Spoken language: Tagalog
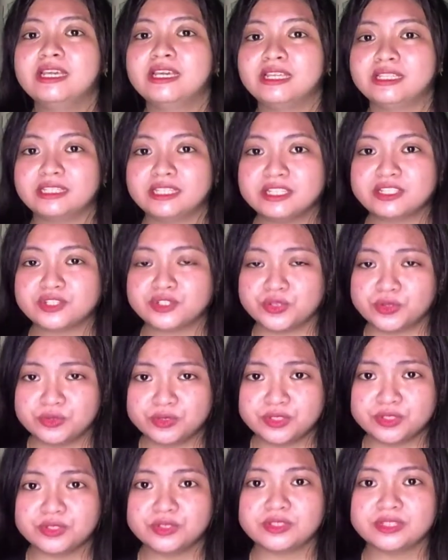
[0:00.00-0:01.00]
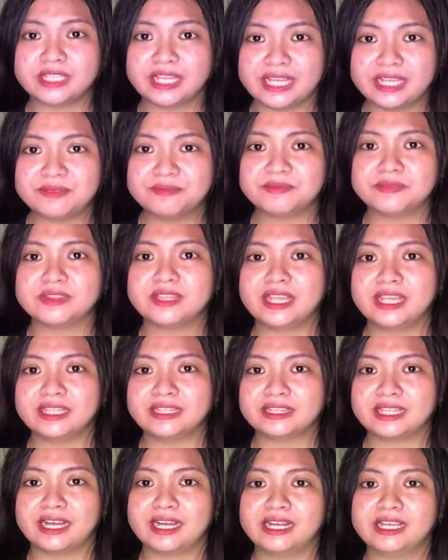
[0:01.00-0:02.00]
It is used to type
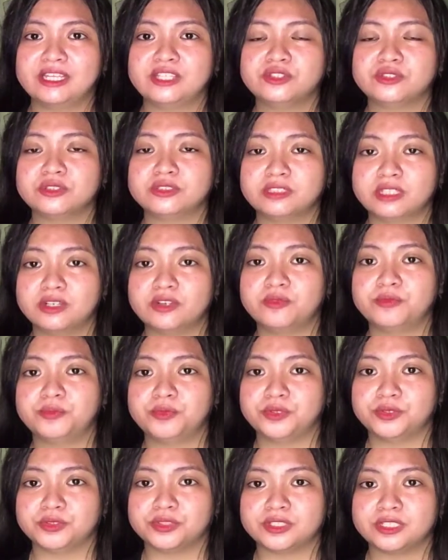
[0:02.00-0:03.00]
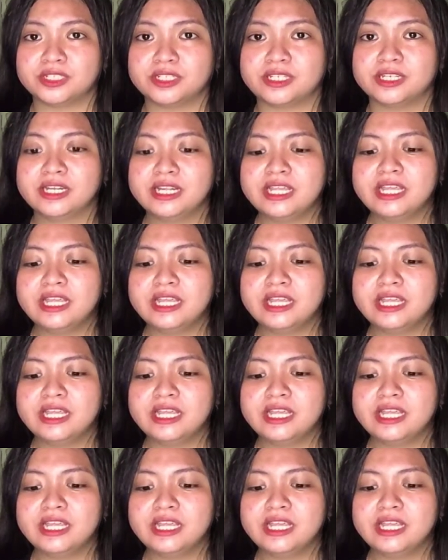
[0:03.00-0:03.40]
data into the computer.